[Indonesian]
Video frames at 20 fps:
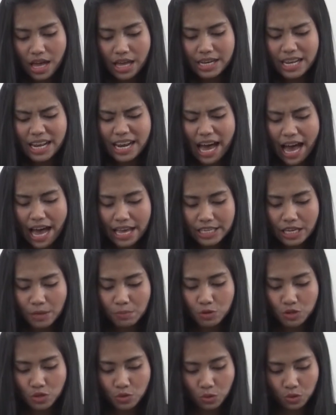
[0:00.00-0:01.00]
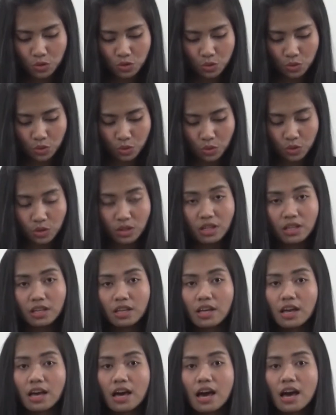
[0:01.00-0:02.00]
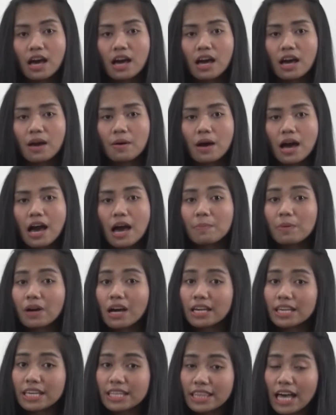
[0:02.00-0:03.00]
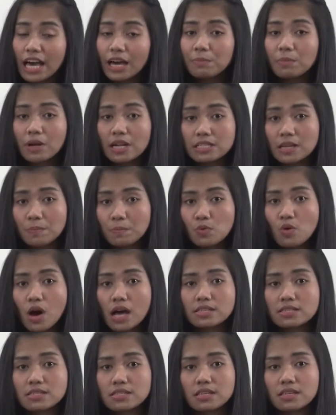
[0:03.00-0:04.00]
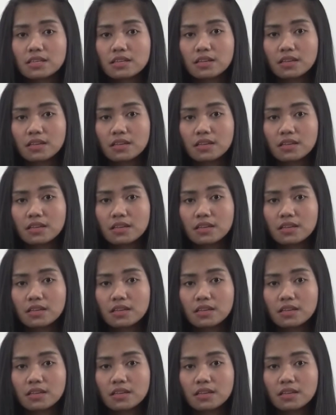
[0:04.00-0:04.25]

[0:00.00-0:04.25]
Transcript: dan hanya bersungut-sungut, apakah kita akan merasa puas?